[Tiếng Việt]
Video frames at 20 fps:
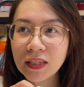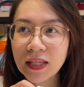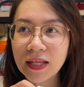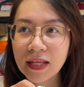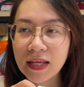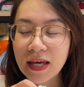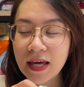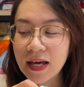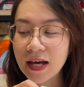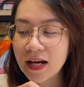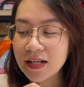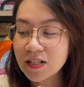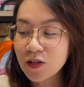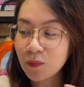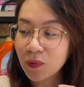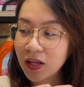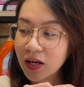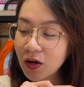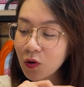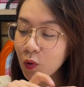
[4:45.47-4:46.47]
thì ở
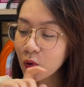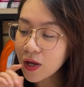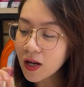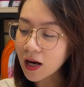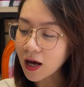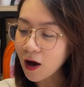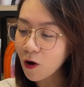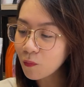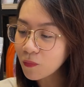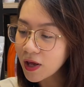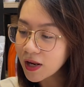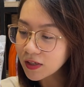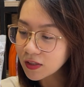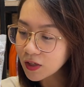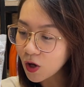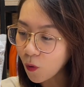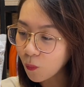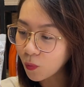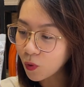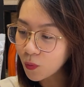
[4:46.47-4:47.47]
trong này nó khuyên là không nên
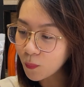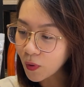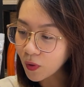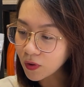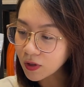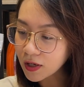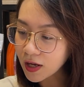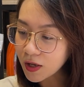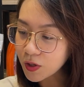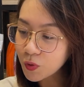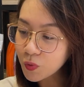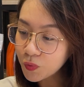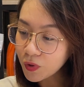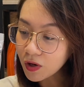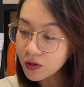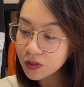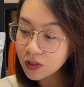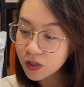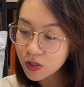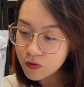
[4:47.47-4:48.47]
dùng luôn mọi người ha do
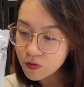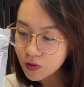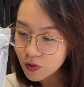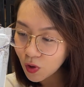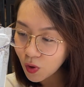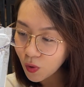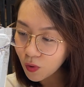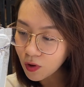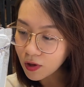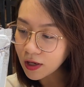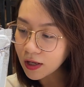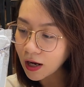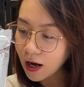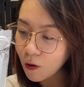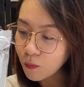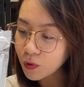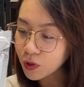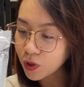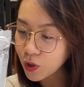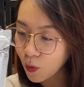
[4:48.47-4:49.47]
not use luôn có nghĩa là
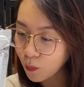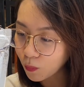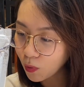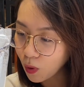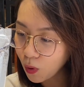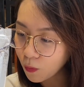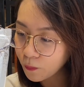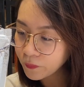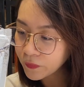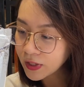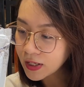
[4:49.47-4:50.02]
không được dùng luôn